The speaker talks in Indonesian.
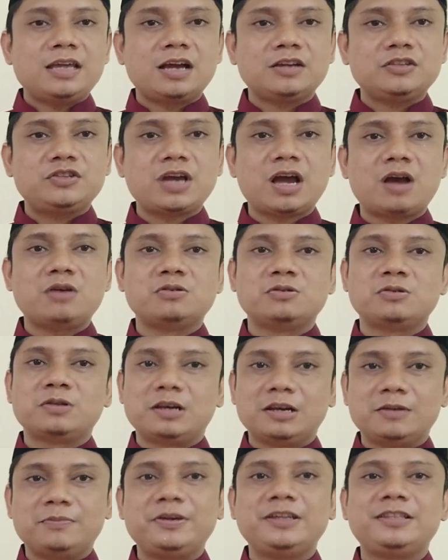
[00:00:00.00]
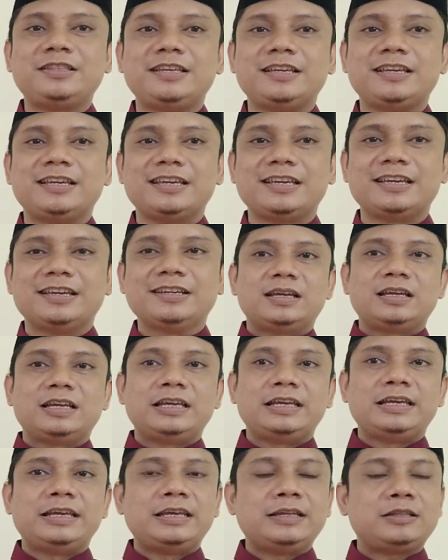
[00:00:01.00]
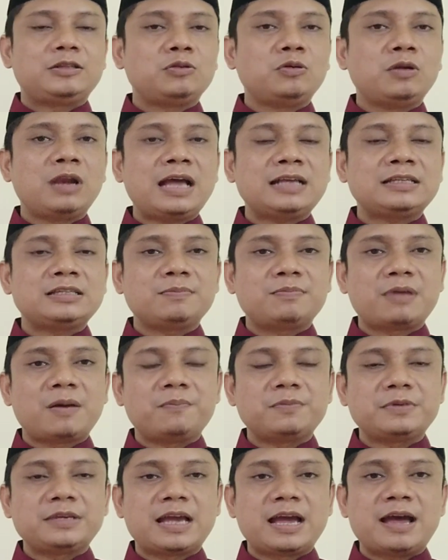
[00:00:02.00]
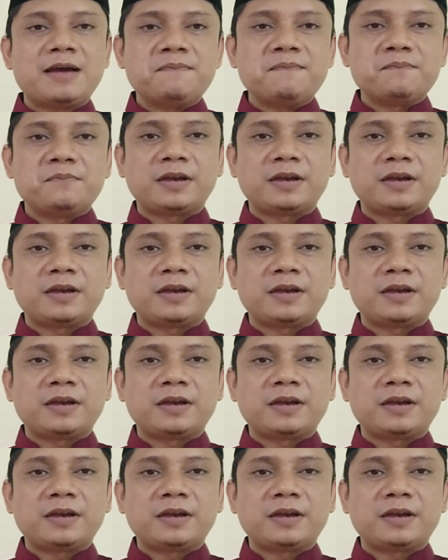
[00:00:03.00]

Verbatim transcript: yang jauh lebih tinggi. Itulah sebabnya